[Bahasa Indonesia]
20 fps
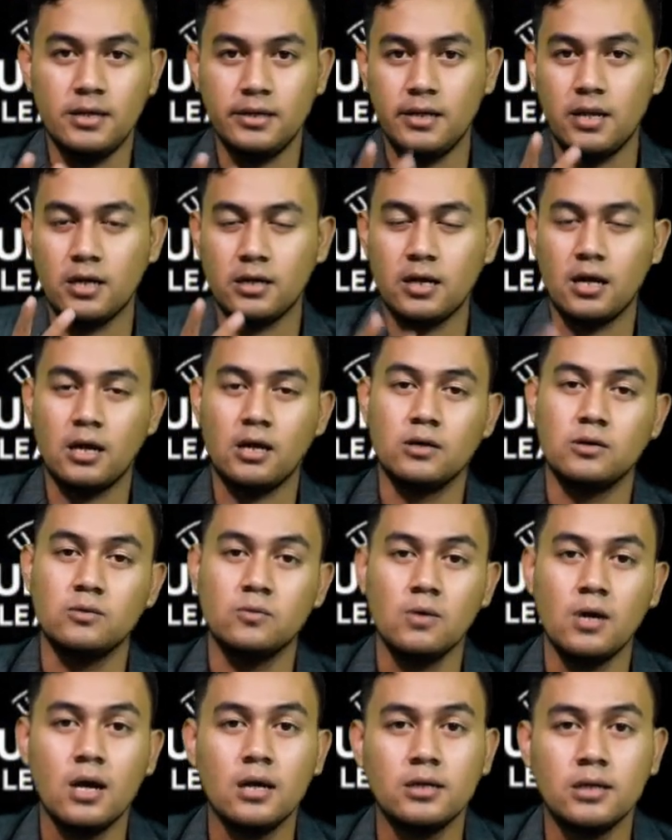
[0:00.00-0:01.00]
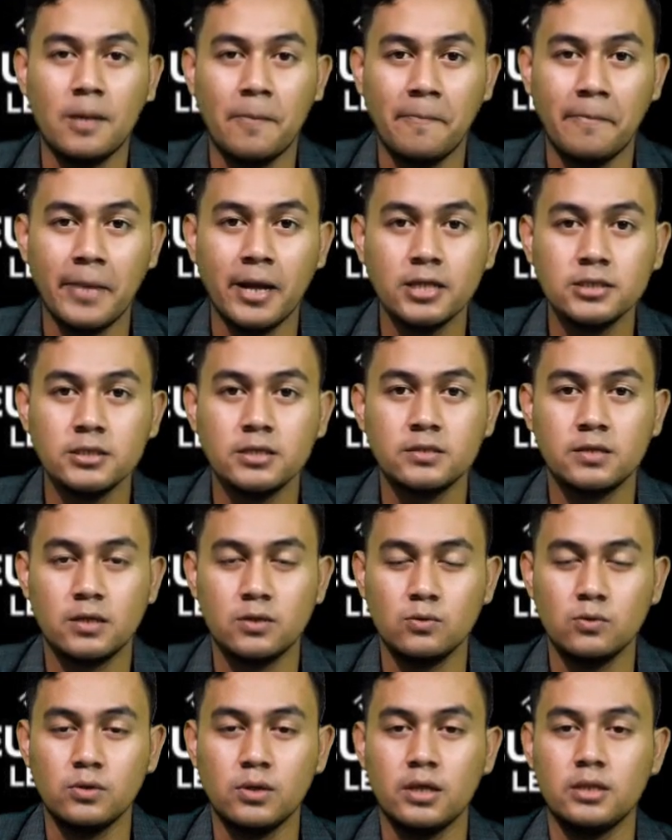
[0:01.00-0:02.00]
laga kedua ada Manchester
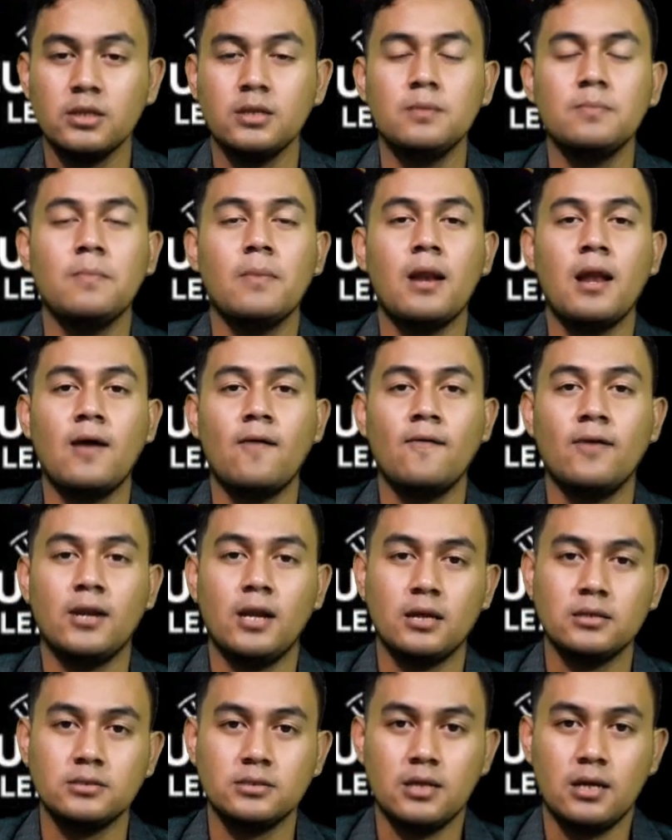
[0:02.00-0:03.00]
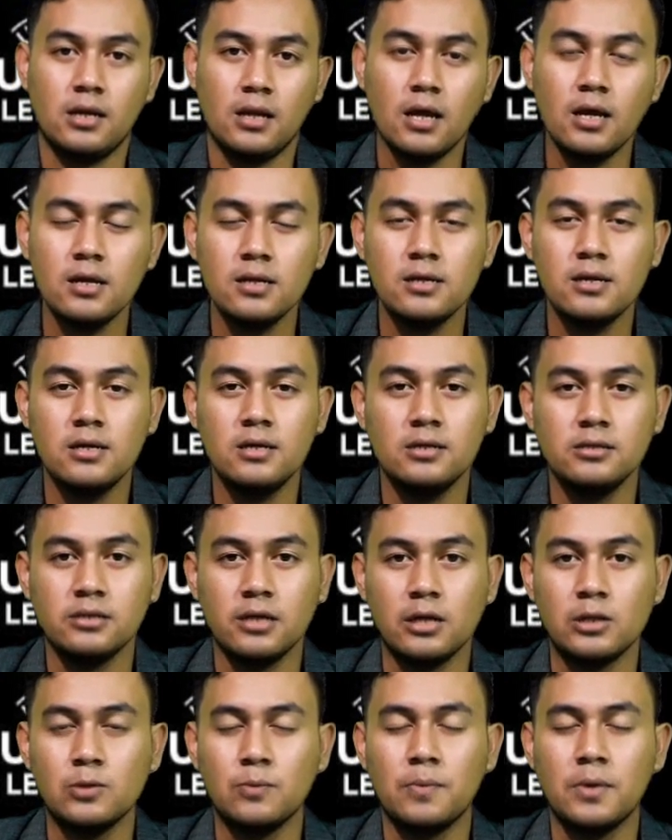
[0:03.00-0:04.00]
United melawan Astana,
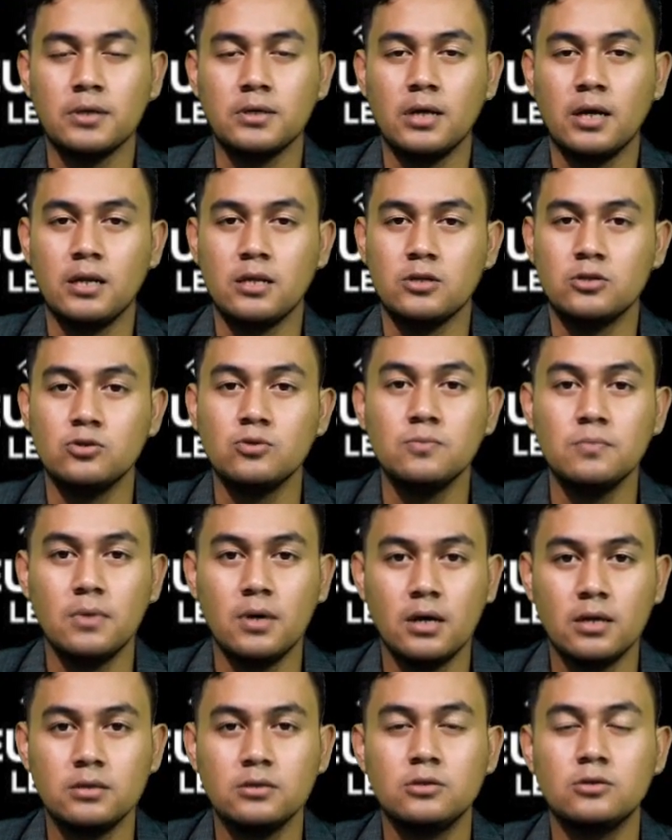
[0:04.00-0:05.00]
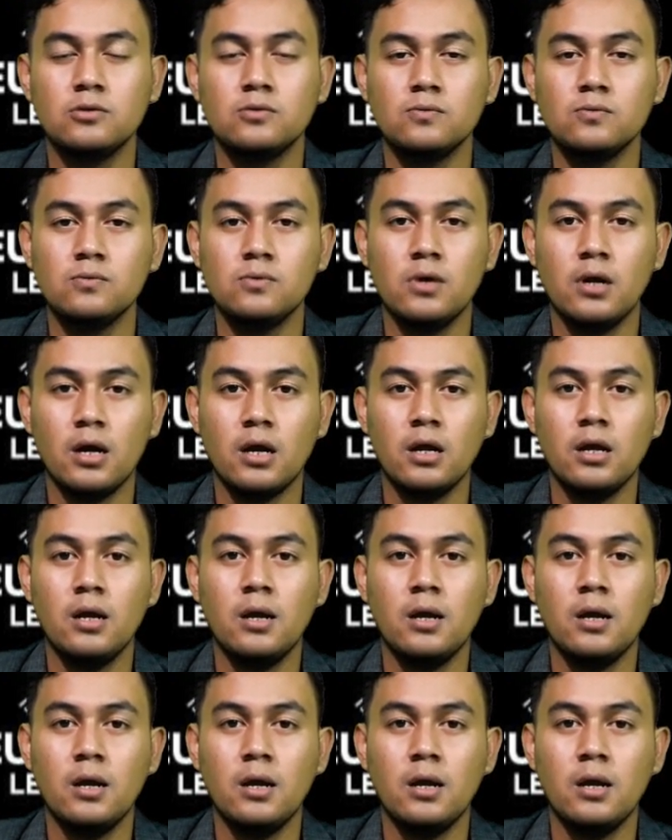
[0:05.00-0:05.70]
yaitu pada hari Jumat 20